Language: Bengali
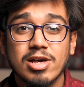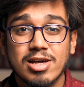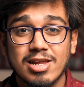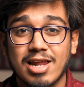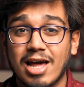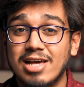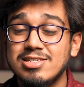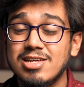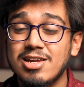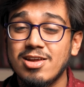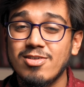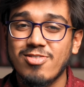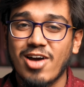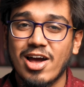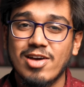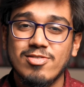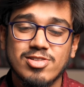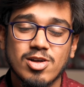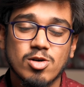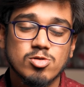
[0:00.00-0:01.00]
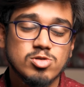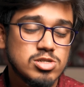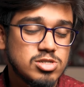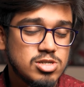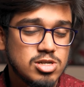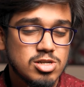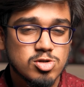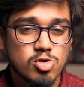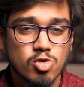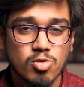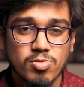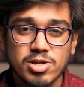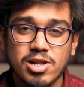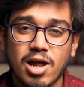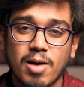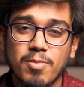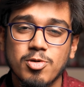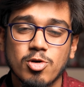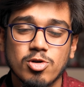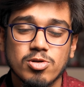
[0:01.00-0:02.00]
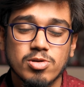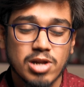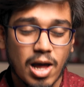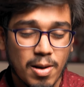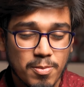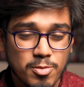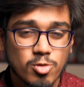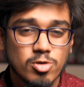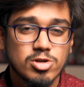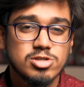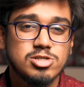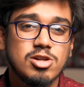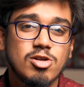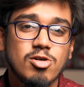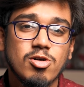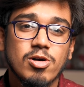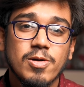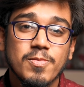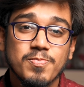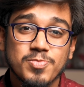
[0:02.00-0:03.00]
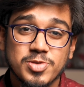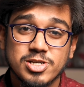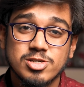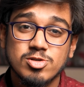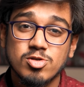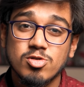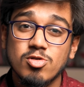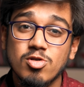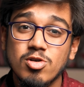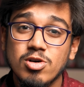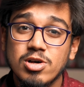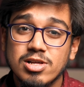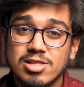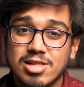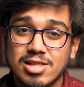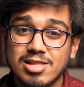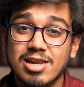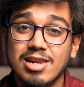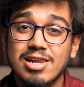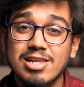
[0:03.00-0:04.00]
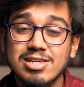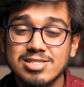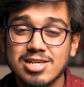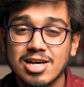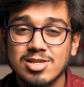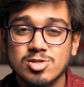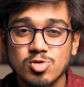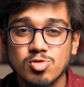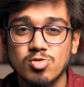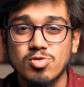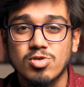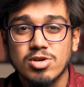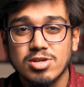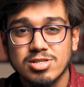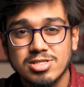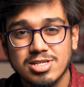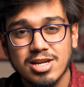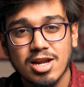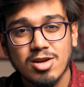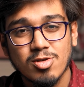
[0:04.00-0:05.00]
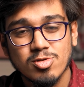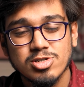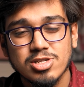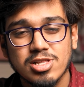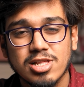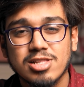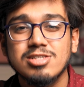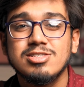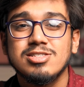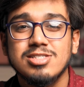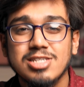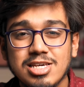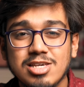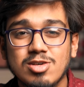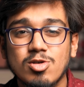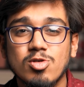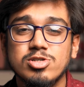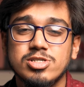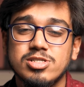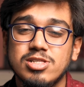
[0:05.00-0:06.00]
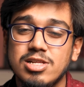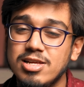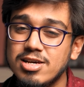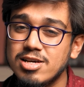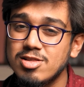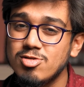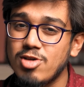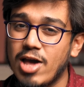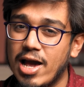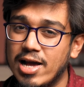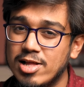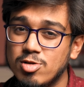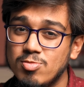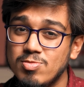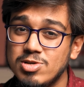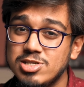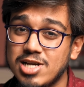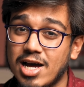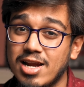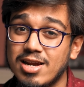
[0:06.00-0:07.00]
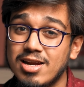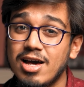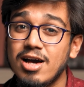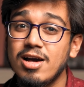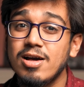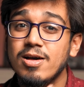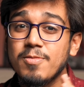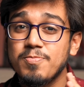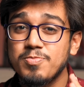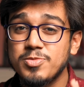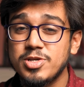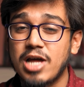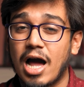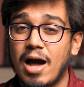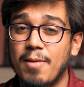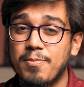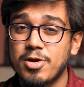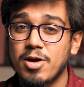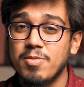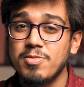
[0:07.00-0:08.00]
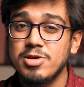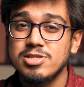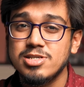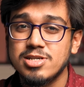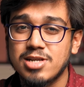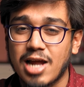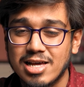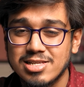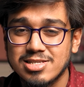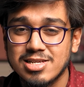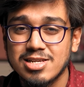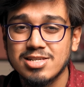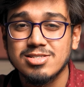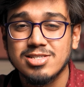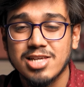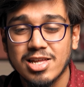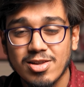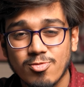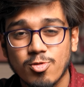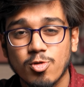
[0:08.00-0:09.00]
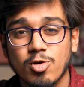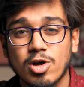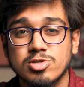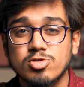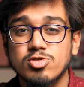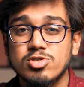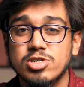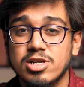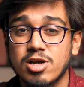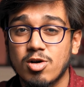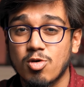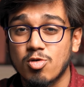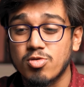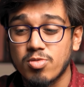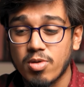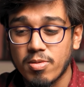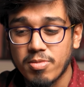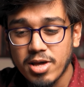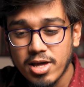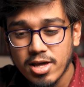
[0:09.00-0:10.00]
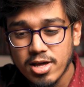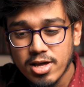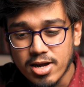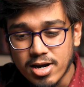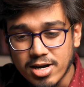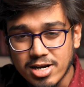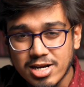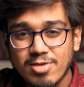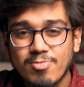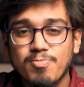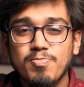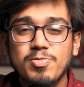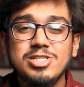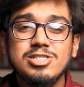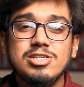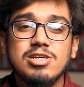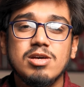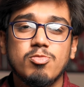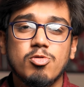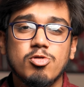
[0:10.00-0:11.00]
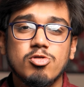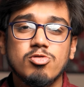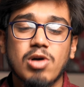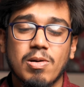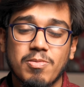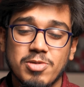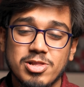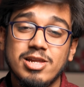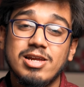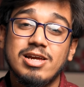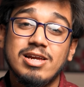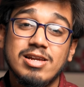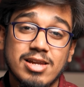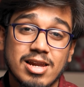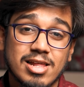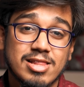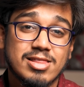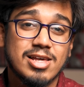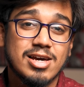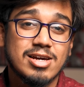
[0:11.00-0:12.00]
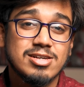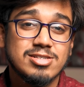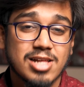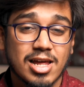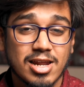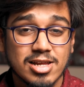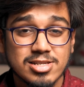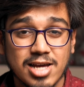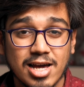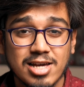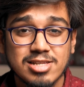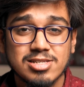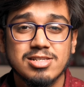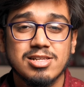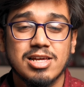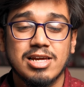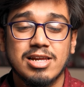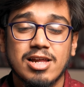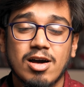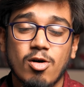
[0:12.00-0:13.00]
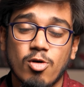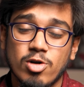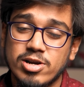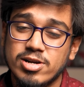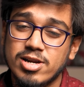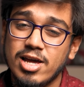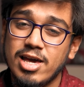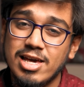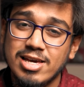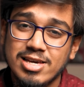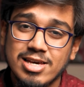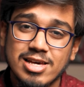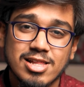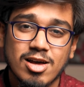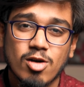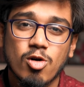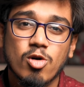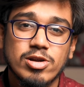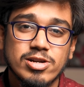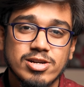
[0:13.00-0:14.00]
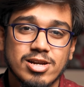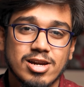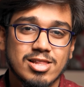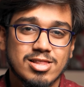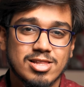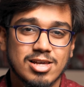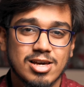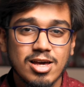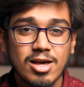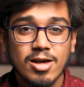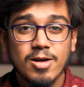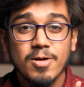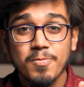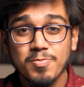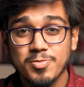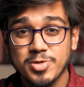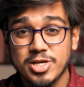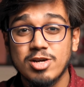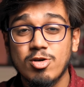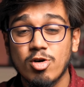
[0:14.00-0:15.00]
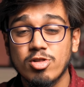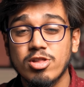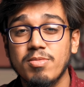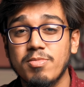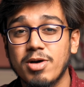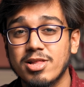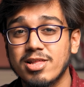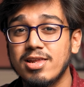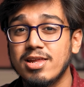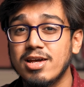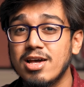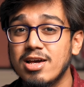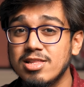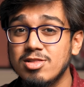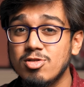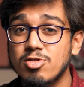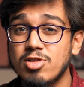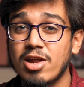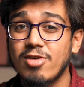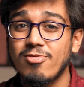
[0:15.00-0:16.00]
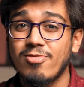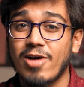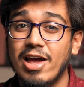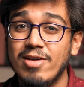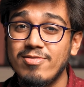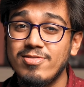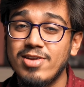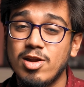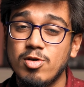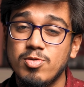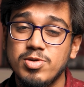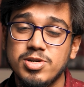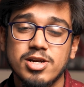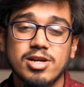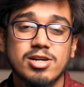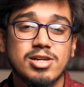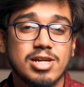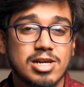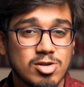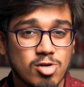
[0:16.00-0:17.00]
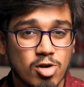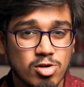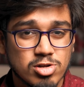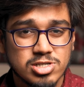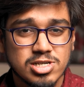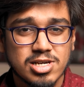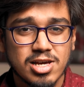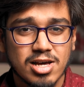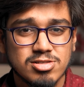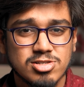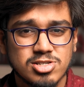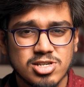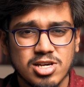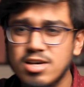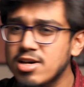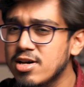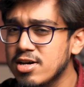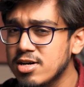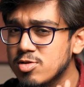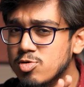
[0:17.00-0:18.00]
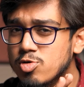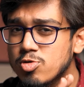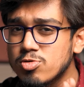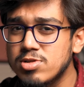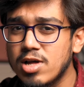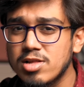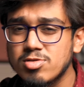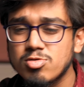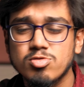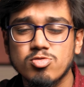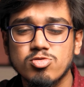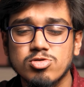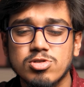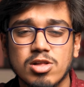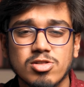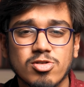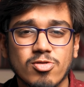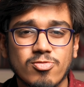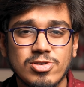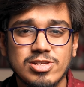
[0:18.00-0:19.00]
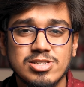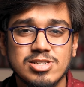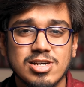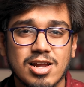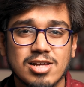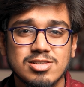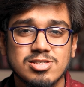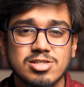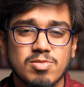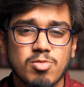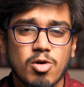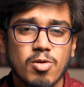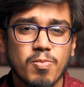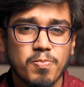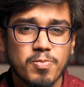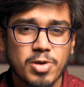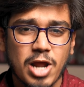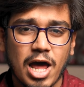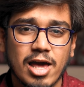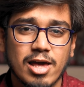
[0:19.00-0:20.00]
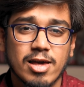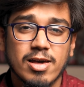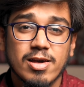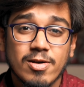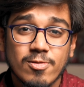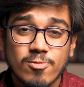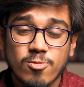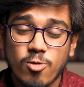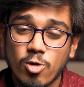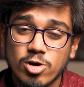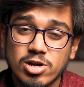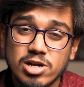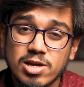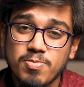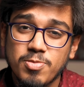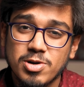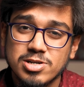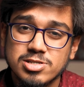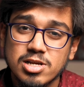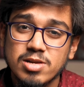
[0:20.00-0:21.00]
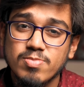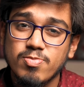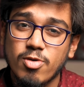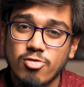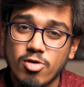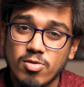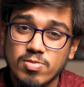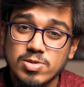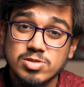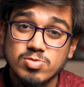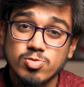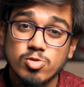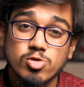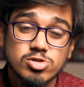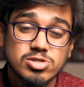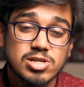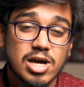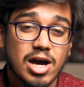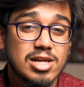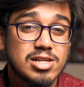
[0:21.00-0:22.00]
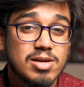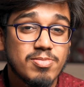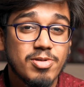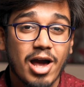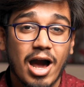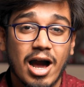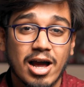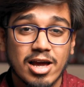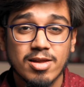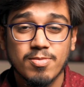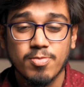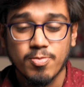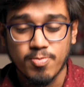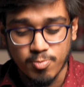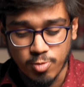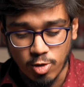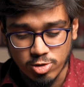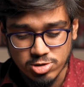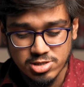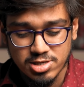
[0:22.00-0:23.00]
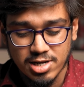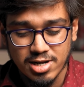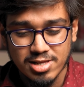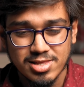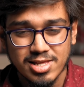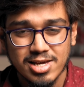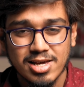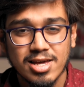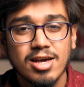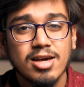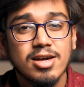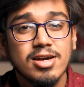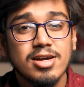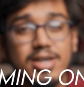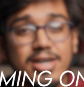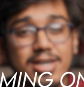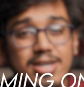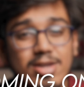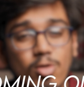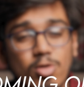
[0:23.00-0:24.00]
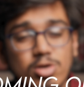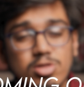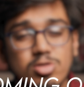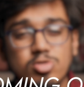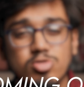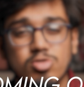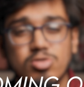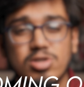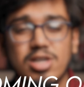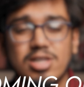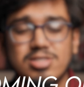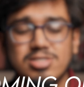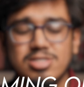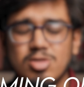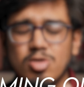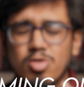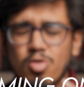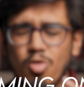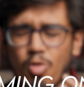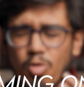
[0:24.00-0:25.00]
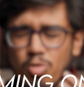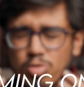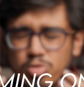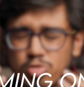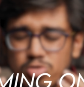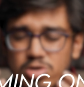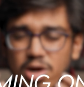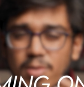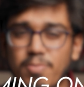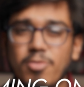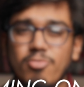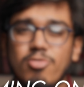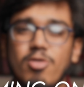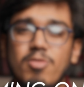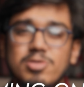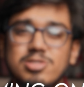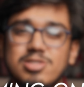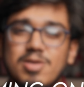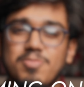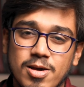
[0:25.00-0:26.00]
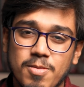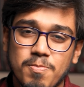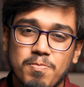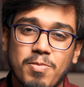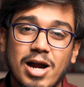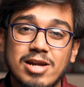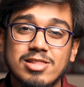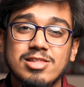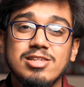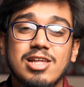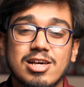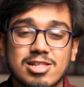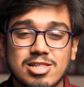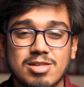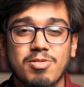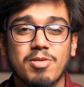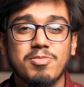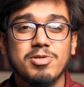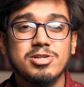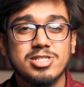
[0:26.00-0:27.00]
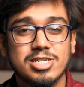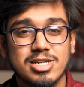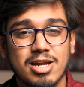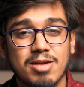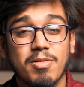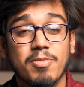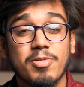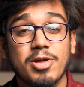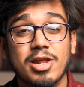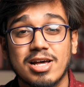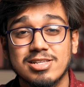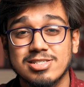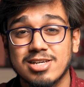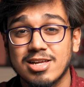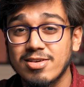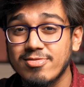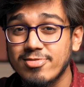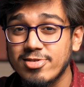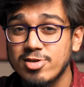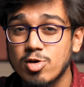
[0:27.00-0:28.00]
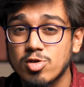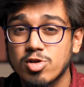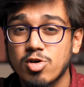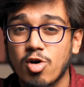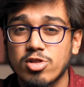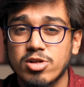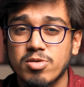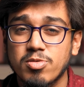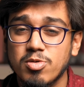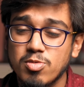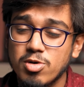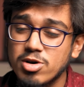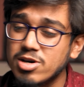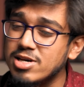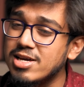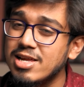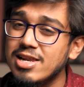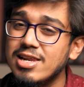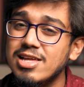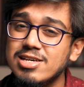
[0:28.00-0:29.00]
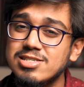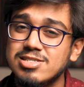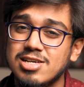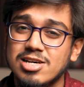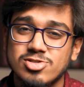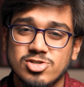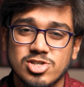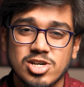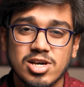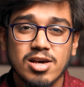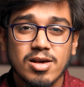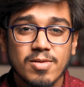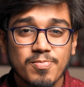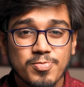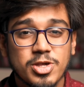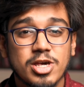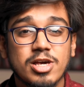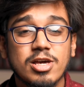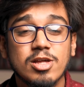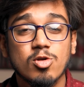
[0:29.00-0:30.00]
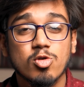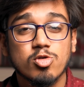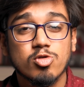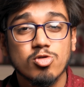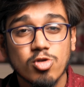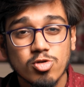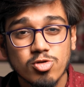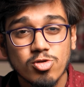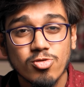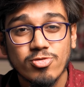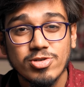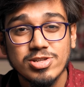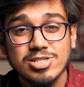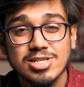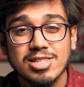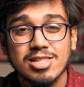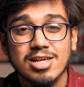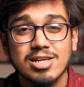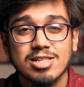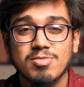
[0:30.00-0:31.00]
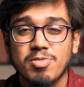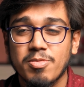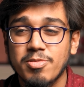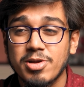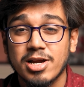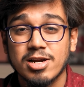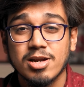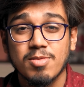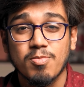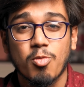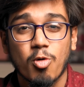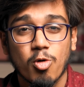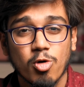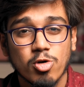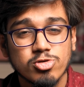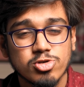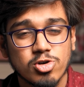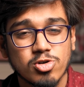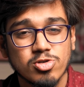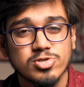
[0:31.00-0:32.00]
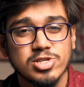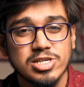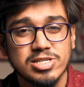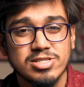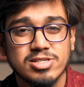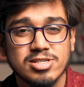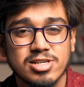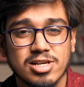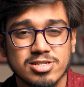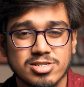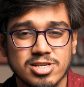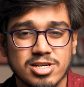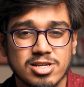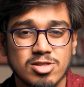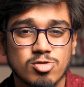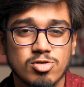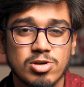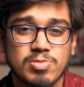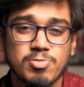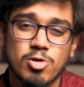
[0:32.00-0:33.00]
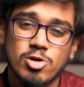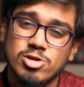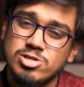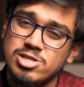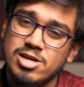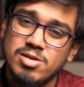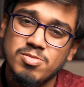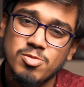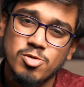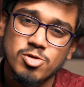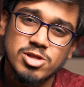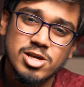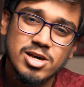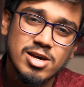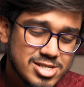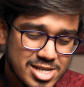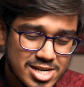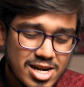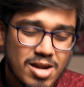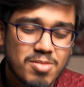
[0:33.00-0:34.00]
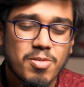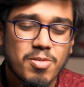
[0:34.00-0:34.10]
রাইজানের ফাইভ থাউজেন্ড সিরিজ খুবই নাম নাম করেছিল সেজন্য তাদের লিসা সু যেটা রয়েছে তাদের সিইও e তিনি কিন্তু একদমই চান না যে আপকামিং যে রাইজেনের জেন ফোর আসুক সেটা কোনোভাবে ডিপ পিছিয়ে পড়ুক আমাদের ইন্টেলের থেকে তারা চায় যে এটা অনেকটা এগিয়ে থাকুক ইন্টেলের থেকে সেই কথায় মাথায় রেখে কিন্তু তারা ফাইভ ন্যানোমিটার টেকনোলজিকে আনছে দুর্দান্ত দুর্দান্ত ফিচার আনছে এবং প্রায় ফর্টি পার্সেন্ট পারফরমেন্স বুস্ট দেখা যাবে আগের প্রসেসরের থেকে এটাও কিন্তু শোনা যাচ্ছে তো কতটা পারফরমেন্স আপনারা বাড়তি দেখতে পাবেন সেটার ব্যাপারে আজকের এই ভিডিওতে কথা বলবো কী কী লিক্স আসছে কী কী নতুন নতুন ফিচার দেখতে পাবেন একটা বড় সড়ো চেঞ্জেস আসছে কিন্তু এই প্রসেসরের মধ্যে সেটার